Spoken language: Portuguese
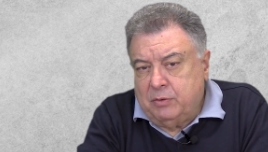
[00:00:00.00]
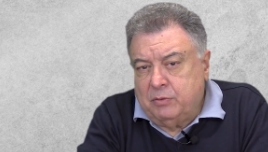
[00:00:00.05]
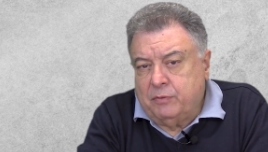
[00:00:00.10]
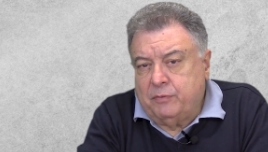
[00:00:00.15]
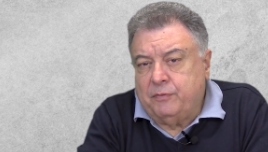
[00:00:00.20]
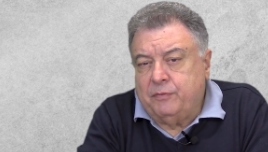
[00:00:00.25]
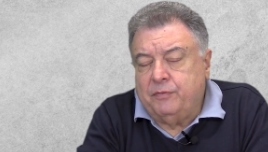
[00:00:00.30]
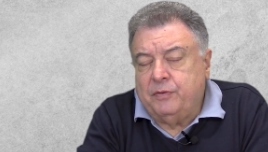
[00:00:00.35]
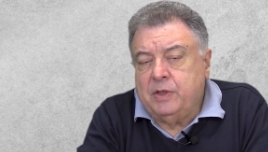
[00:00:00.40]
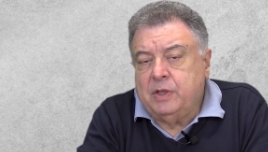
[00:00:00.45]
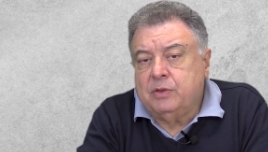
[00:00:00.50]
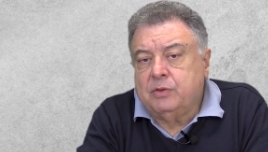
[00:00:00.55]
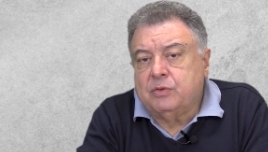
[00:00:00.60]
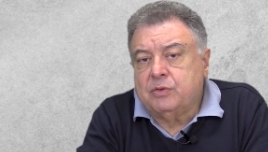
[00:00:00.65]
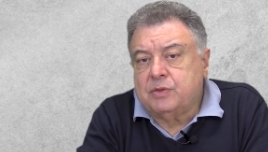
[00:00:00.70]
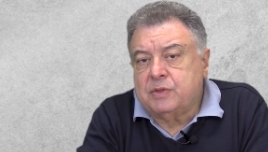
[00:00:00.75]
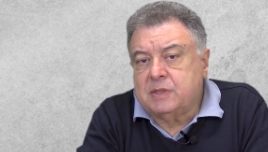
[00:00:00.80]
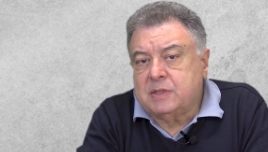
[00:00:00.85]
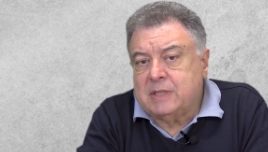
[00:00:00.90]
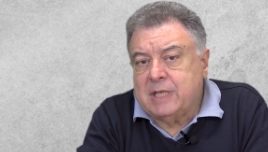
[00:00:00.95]
no fim
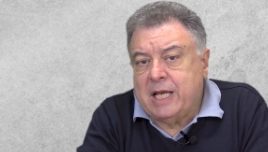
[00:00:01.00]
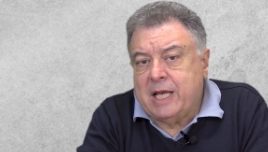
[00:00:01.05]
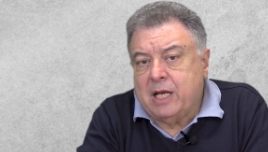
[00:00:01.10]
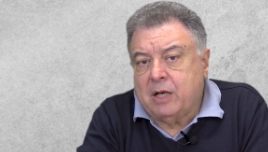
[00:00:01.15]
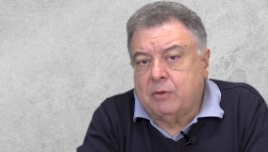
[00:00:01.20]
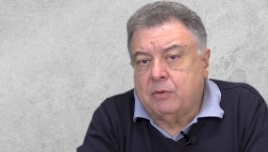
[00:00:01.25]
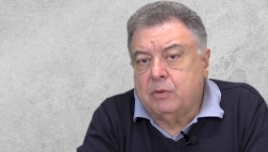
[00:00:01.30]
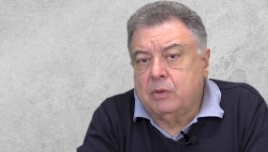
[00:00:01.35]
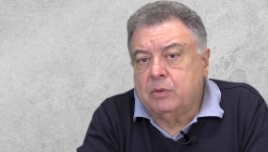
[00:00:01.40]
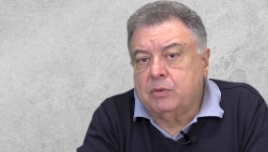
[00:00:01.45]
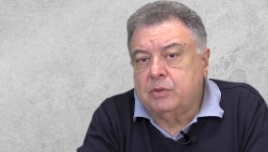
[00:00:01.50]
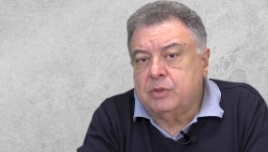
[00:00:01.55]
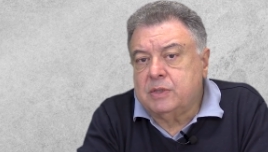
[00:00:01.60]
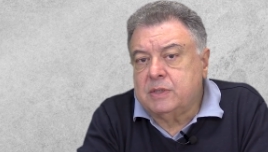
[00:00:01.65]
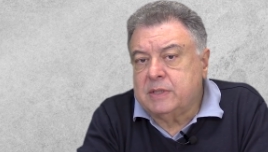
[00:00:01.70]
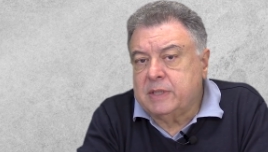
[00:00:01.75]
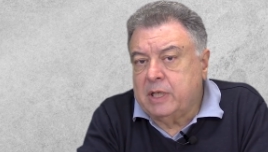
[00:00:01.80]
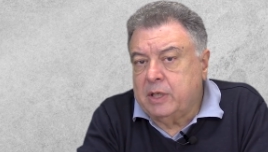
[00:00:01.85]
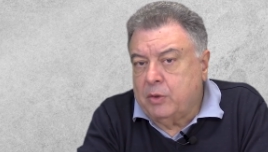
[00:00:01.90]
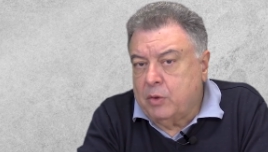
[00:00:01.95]
do século
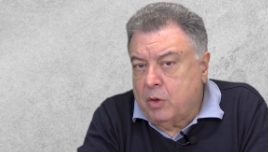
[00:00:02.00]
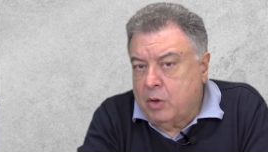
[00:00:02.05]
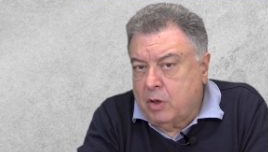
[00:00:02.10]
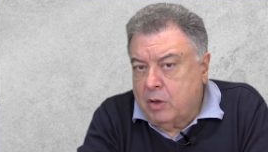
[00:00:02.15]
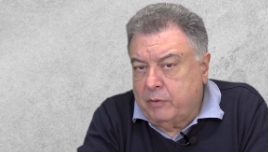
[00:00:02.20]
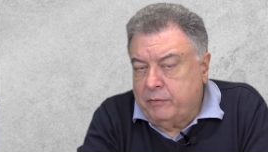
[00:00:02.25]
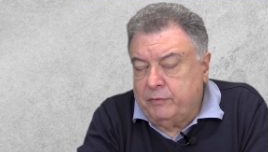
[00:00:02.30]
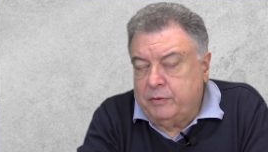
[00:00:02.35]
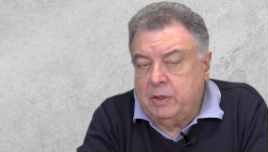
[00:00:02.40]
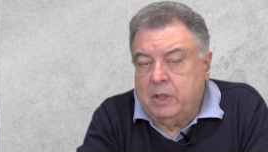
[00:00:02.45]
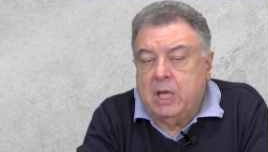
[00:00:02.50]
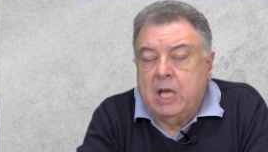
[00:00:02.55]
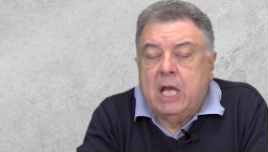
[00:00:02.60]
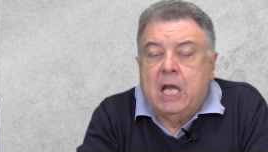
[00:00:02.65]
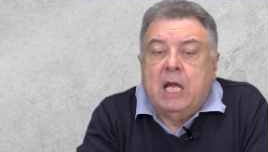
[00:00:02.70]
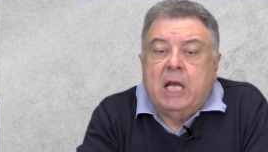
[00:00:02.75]
XIX.